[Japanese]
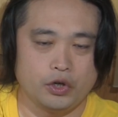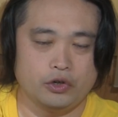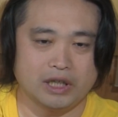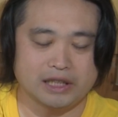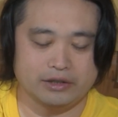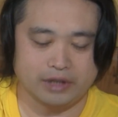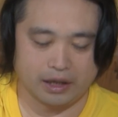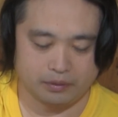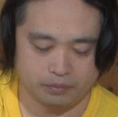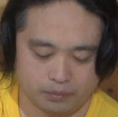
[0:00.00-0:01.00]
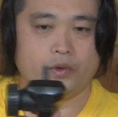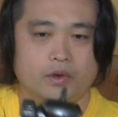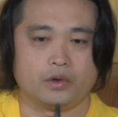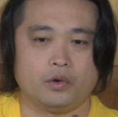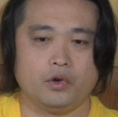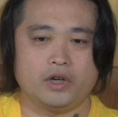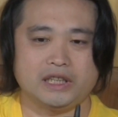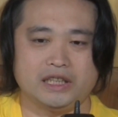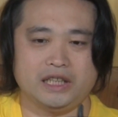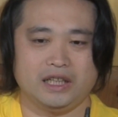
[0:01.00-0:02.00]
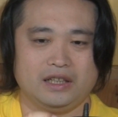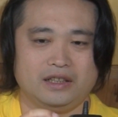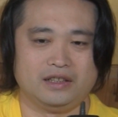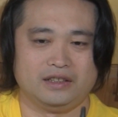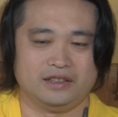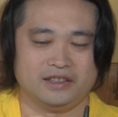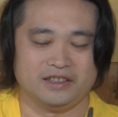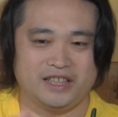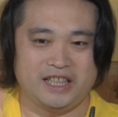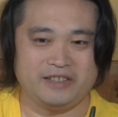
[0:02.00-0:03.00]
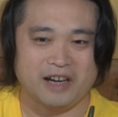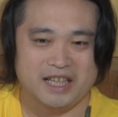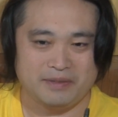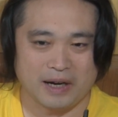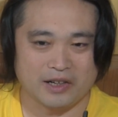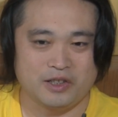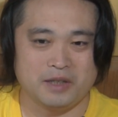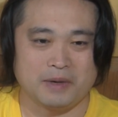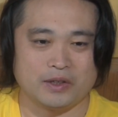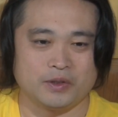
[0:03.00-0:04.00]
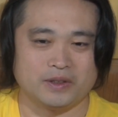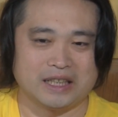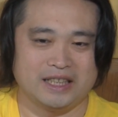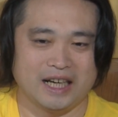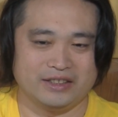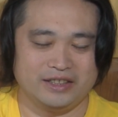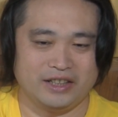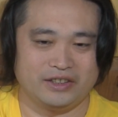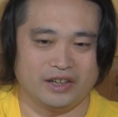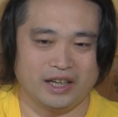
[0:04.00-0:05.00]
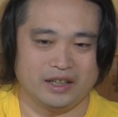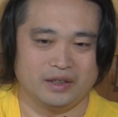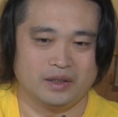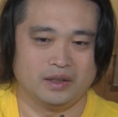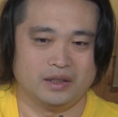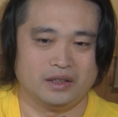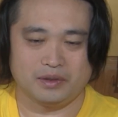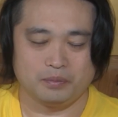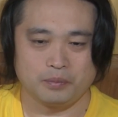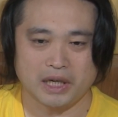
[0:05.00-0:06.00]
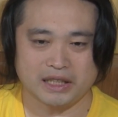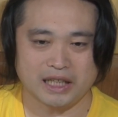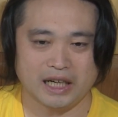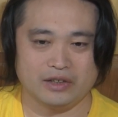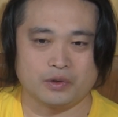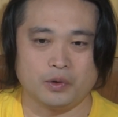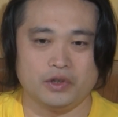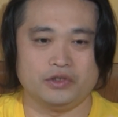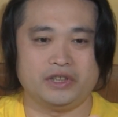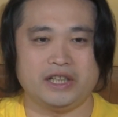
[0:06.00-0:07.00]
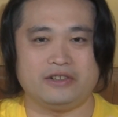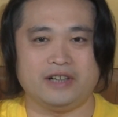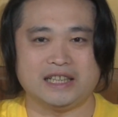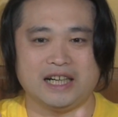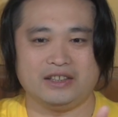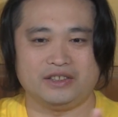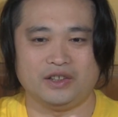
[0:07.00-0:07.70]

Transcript: イール型ですね。こういう形、実は一番車の操作しやすいんですよね。昔からあるこういうスティック型です